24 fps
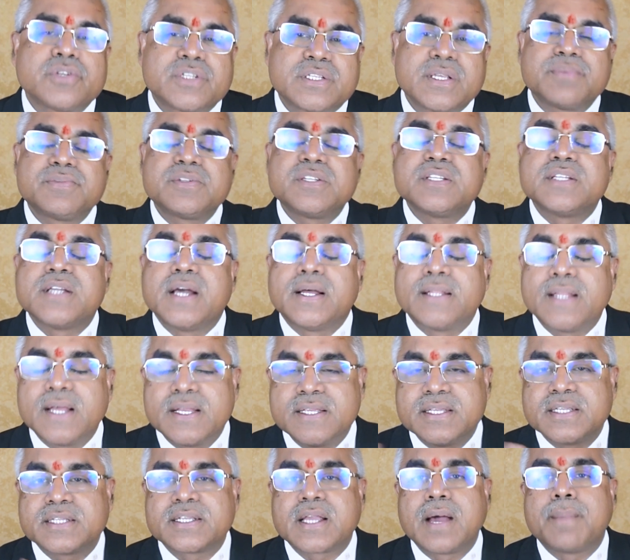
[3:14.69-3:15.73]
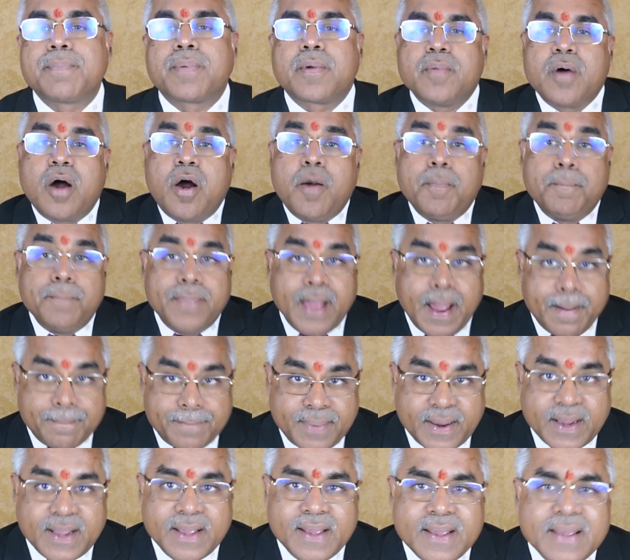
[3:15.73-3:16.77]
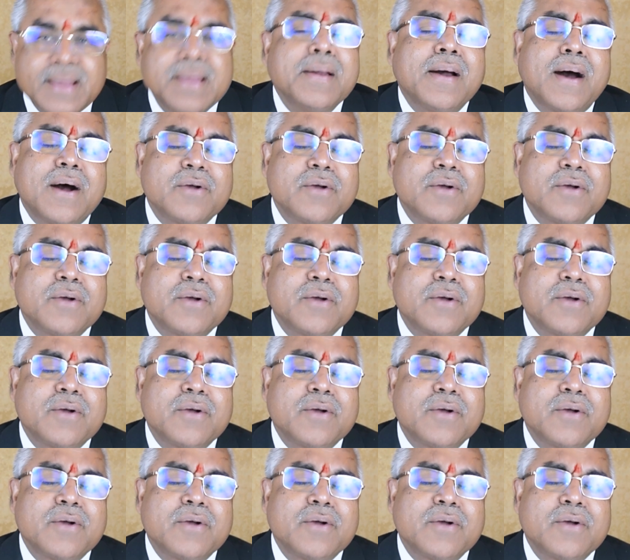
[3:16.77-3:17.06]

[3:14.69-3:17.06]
सबसे ज़्यादा जिसका प्रभाव व्यापक है